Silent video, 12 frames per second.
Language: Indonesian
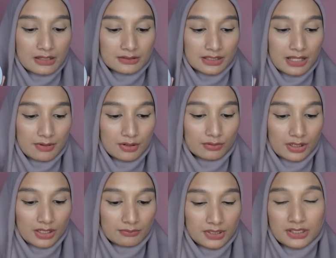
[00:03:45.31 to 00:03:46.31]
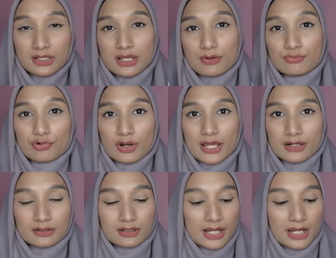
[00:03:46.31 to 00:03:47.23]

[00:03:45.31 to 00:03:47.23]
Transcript: selama kurang lebih tiga bulan